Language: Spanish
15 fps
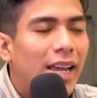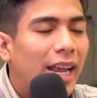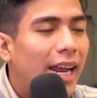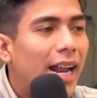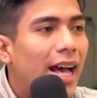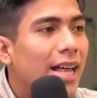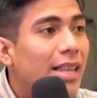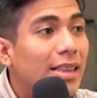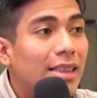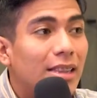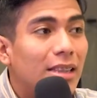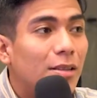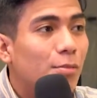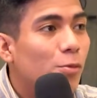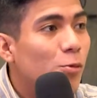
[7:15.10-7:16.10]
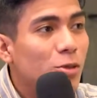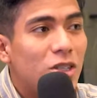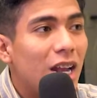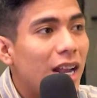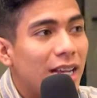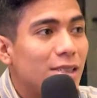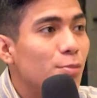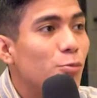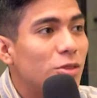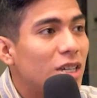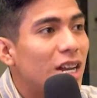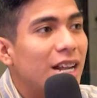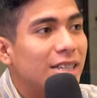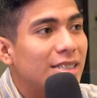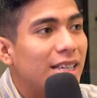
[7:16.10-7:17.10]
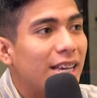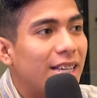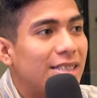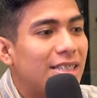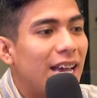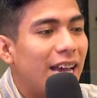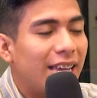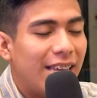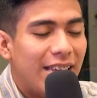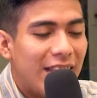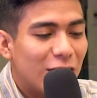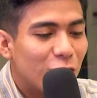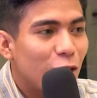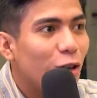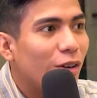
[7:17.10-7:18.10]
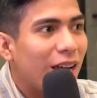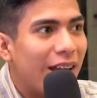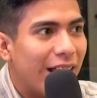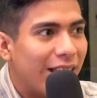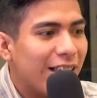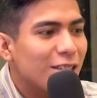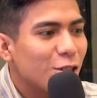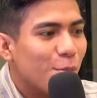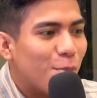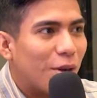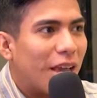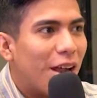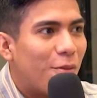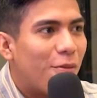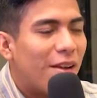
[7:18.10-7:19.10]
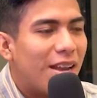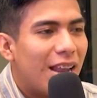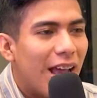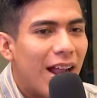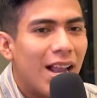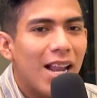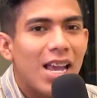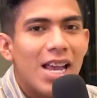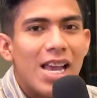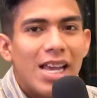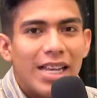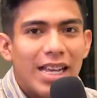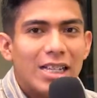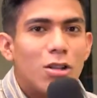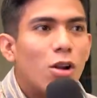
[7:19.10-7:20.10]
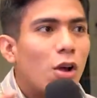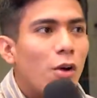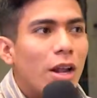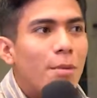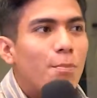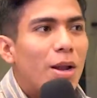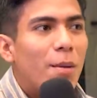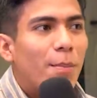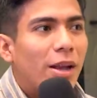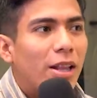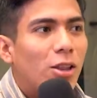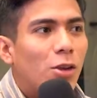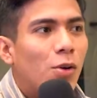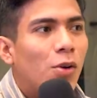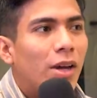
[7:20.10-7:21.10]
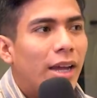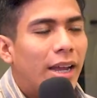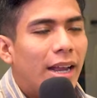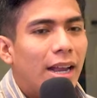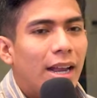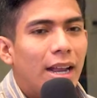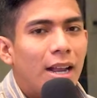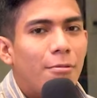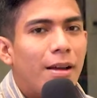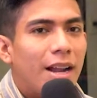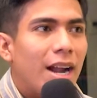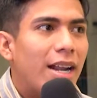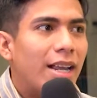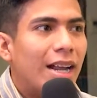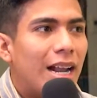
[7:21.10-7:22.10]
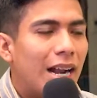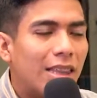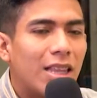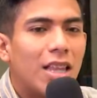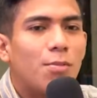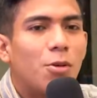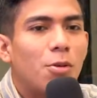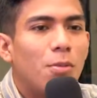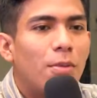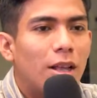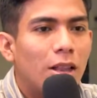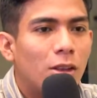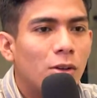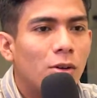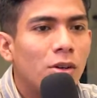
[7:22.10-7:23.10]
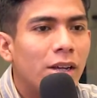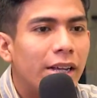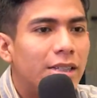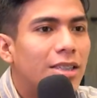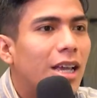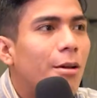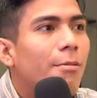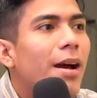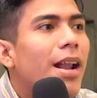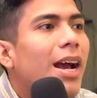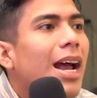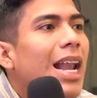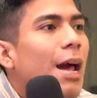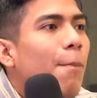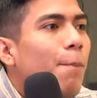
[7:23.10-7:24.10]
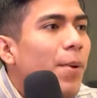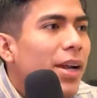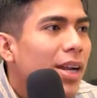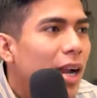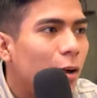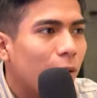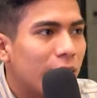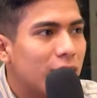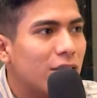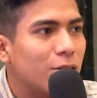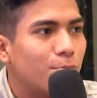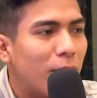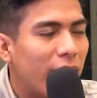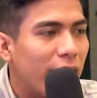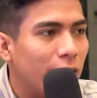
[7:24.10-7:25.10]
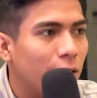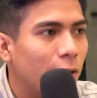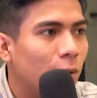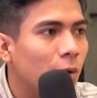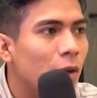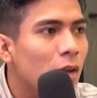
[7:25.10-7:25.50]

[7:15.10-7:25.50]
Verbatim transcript: Era mucha, es mucha la exigencia y, eso es lo que agradezco porque al final, y es lo que ahora implemento en el bailarín, el arte de movimiento, es que valga la pena lo que estás pagando.